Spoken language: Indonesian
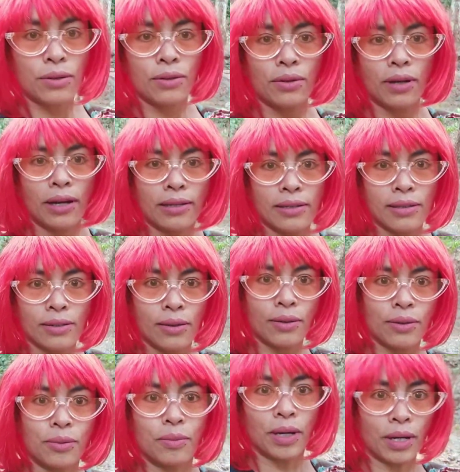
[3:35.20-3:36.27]
tuh guys
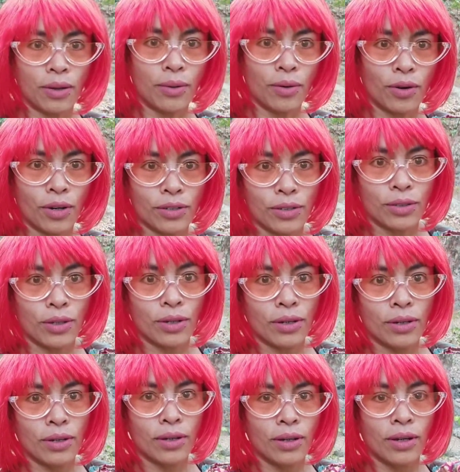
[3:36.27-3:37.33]
oh my god
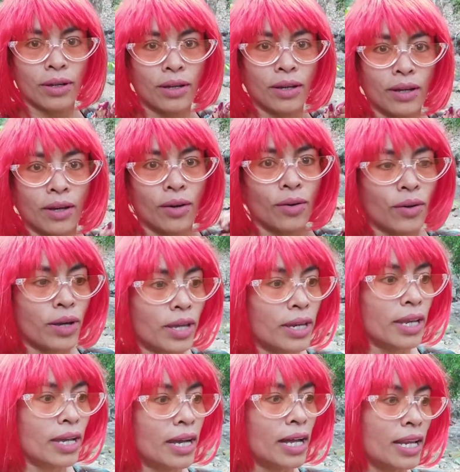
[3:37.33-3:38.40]
oke
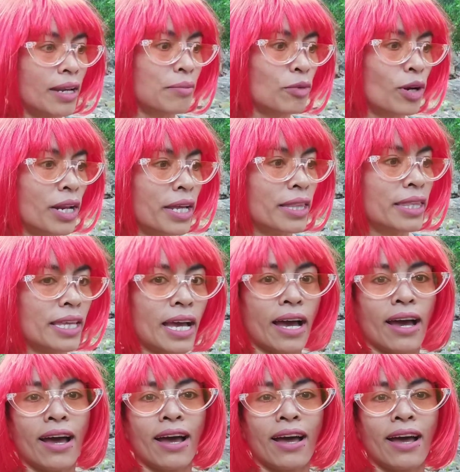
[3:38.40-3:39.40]
deh kalian mau lihat ya